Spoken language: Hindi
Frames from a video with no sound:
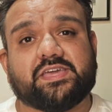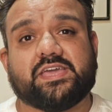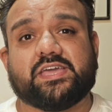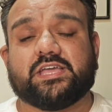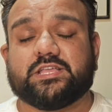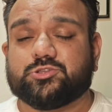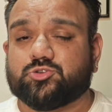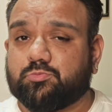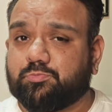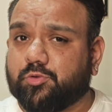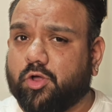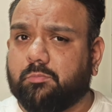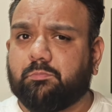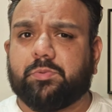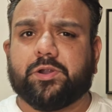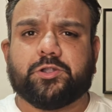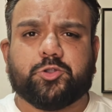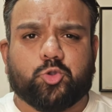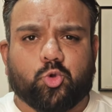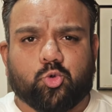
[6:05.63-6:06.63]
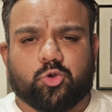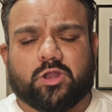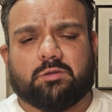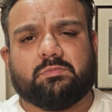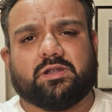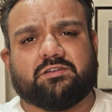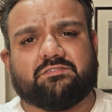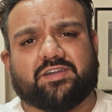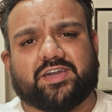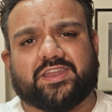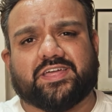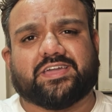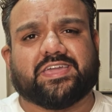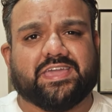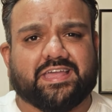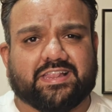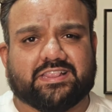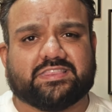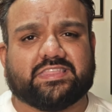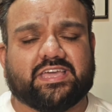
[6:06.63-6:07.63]
है जो प्रॉपर टूर्नामेंट वगैरह
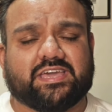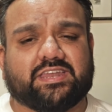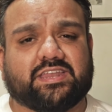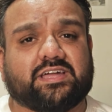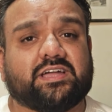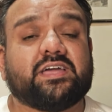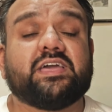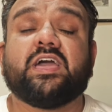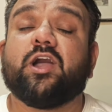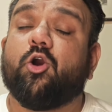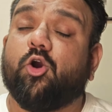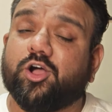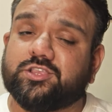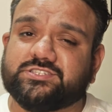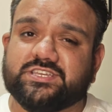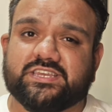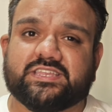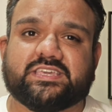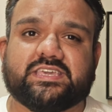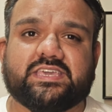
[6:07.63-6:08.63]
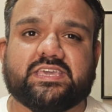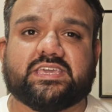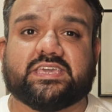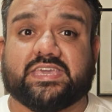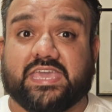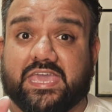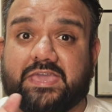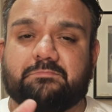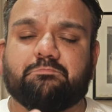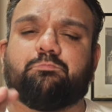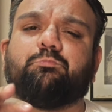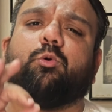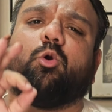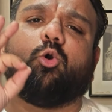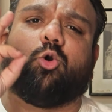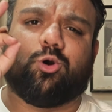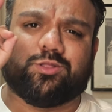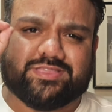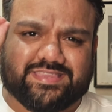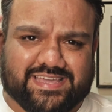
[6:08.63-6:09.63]
खेलते हैं ना और जिनकी गेम
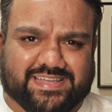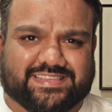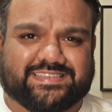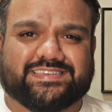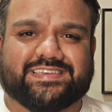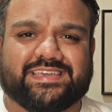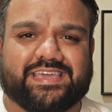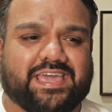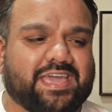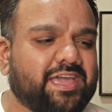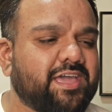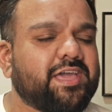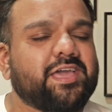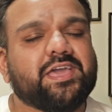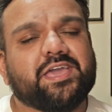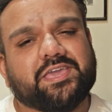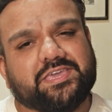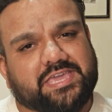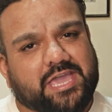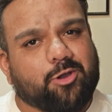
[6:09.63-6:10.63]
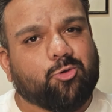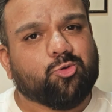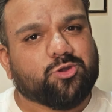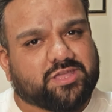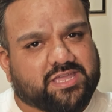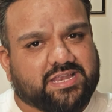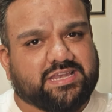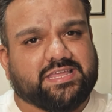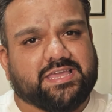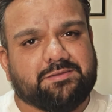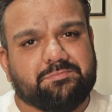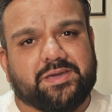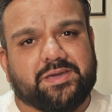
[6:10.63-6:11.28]
बहुत ही अच्छी है ये उनके लिए